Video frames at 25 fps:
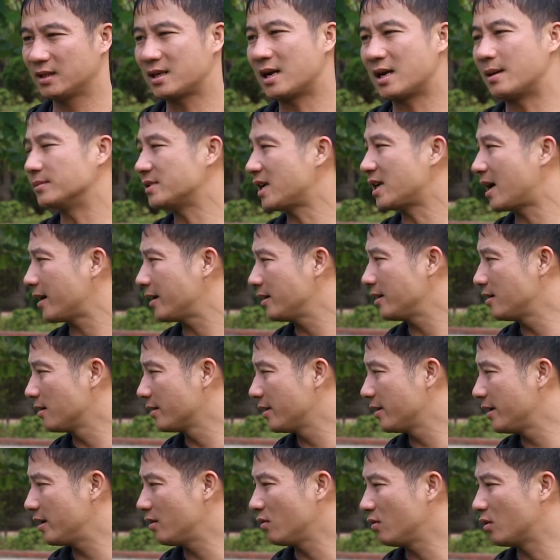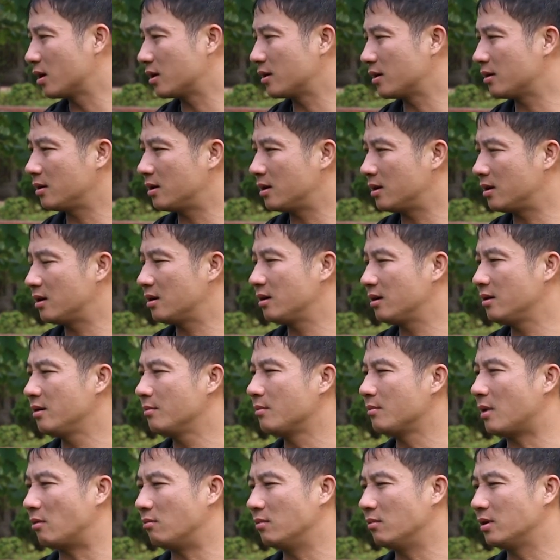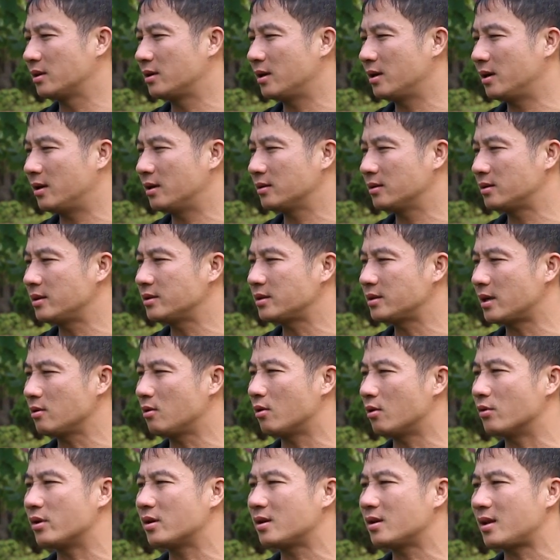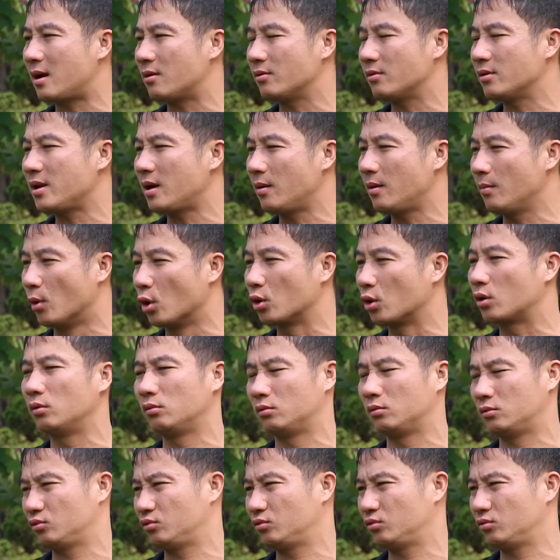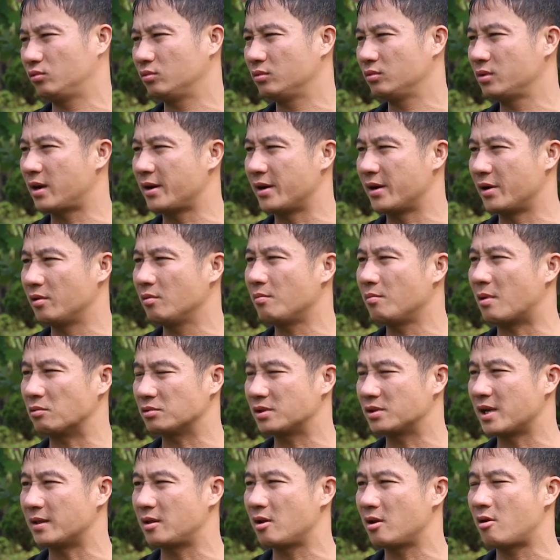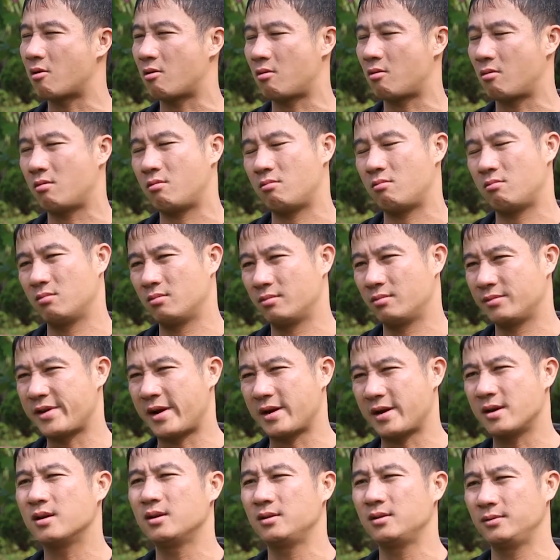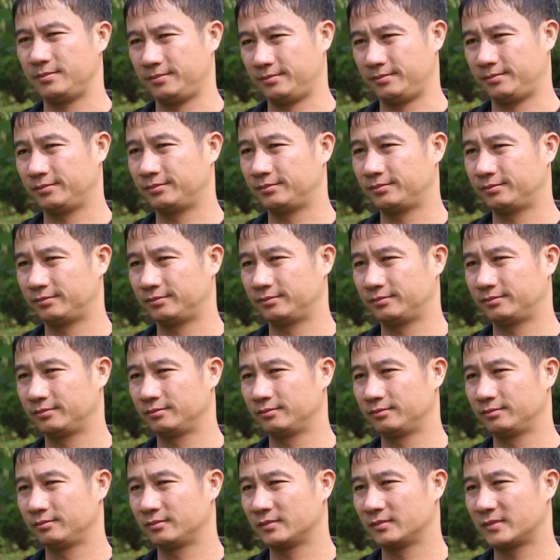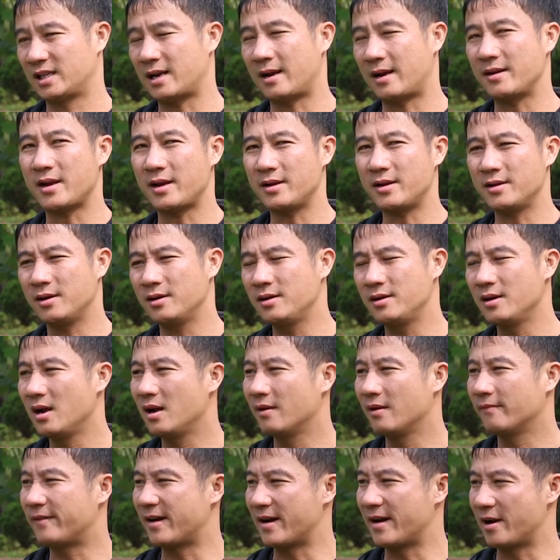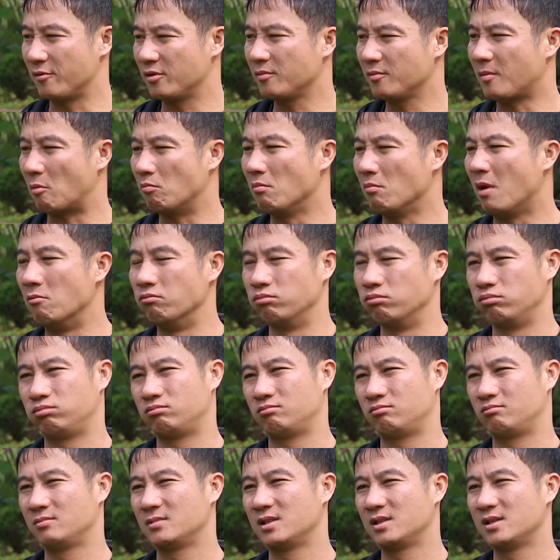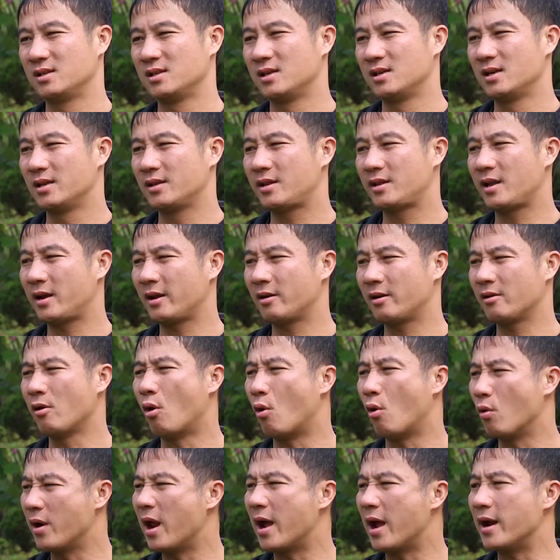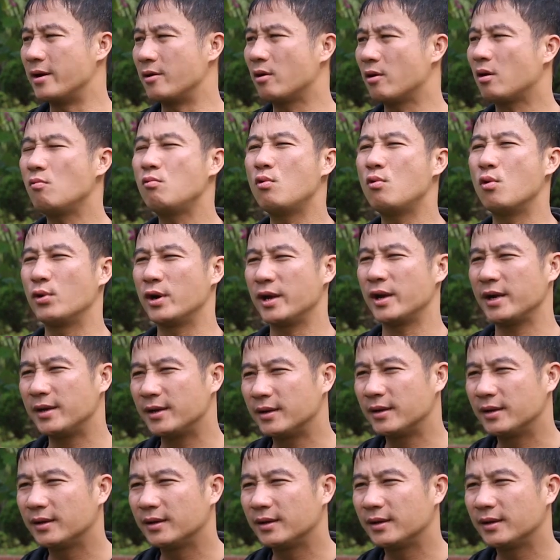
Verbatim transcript: cảm giác cái đường đi của đường bóng ở trên sân cỏ nhân tạo, nhất là một là nếu như bóng sệt thì nó nhanh hơn, lăn nhanh hơn, và nếu như bóng bổng thì cái độ nảy nó không ổn định,